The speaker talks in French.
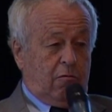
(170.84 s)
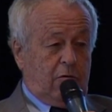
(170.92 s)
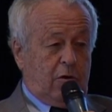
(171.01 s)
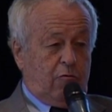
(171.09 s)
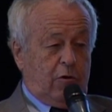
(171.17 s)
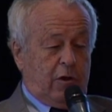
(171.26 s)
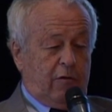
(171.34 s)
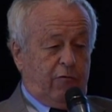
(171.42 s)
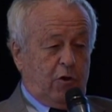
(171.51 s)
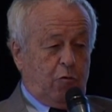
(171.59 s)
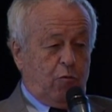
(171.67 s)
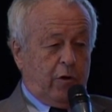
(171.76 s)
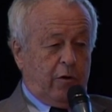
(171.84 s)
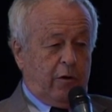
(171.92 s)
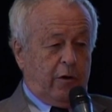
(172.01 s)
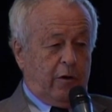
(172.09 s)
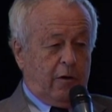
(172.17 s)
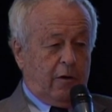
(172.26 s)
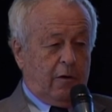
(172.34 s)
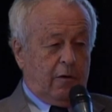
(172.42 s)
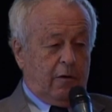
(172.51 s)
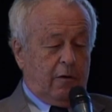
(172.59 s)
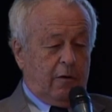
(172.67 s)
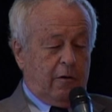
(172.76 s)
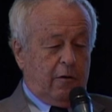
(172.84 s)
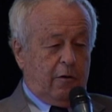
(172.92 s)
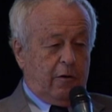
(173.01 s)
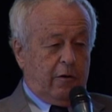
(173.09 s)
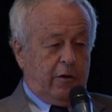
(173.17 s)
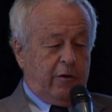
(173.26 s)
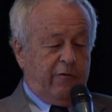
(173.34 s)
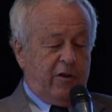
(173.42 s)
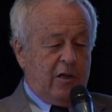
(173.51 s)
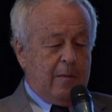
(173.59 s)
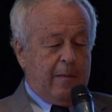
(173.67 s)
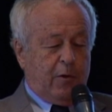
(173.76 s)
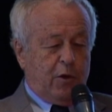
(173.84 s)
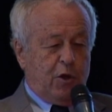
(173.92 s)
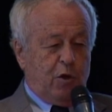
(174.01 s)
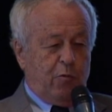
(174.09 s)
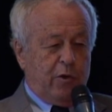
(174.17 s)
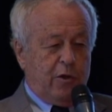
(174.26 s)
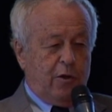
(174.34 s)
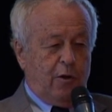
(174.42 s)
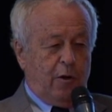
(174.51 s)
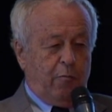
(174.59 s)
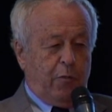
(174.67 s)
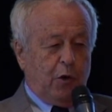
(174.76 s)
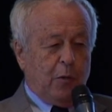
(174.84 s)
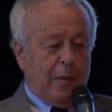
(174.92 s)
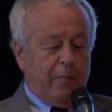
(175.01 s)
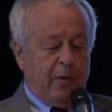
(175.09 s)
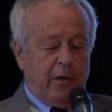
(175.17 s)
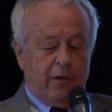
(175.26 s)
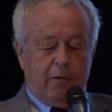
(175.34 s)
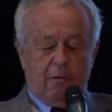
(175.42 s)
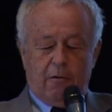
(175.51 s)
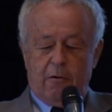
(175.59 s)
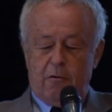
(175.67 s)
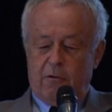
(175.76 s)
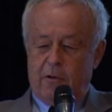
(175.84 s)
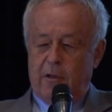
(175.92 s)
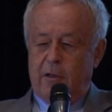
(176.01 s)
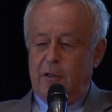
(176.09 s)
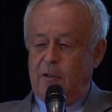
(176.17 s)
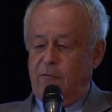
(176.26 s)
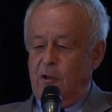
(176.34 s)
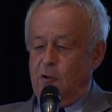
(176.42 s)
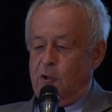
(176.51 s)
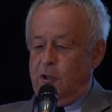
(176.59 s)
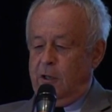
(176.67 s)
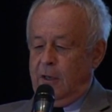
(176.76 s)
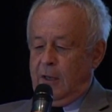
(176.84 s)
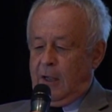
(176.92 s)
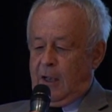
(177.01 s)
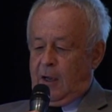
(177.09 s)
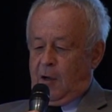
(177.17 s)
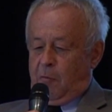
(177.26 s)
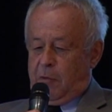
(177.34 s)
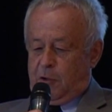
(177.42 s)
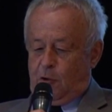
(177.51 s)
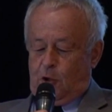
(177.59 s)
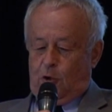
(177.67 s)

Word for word: Je vous dirais franchement que d'ailleurs, euh, je j'ai veillé, même quand j'étais président, à ne pas trop apparaître aux réunions d'analystes financiers, parce que je